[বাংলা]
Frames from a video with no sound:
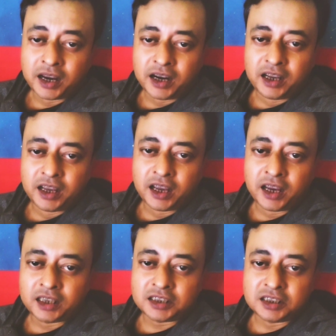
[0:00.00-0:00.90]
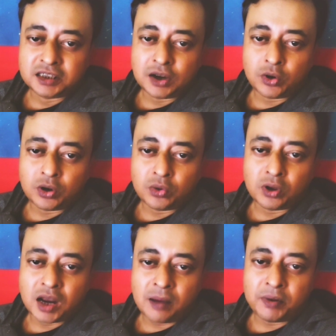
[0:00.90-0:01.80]
এই নিয়ে চিন্তা করে
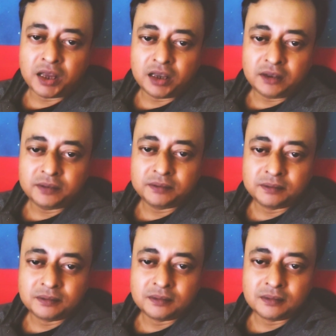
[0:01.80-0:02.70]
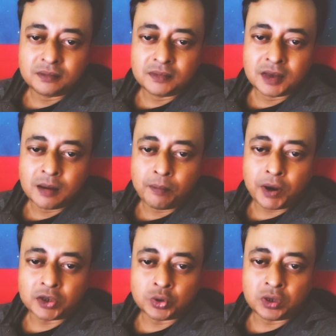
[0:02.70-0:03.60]
কোনো লাভ নেই
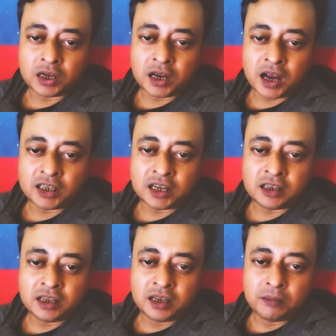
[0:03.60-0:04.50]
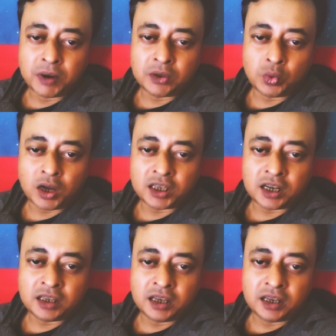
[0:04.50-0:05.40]
পাঁচশো থেকে হাজার দিক বা দু
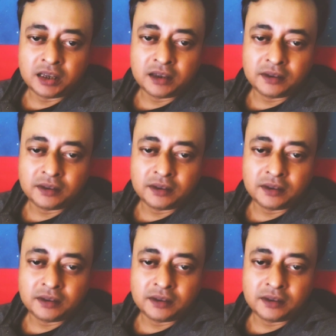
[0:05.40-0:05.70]
হাজার দিক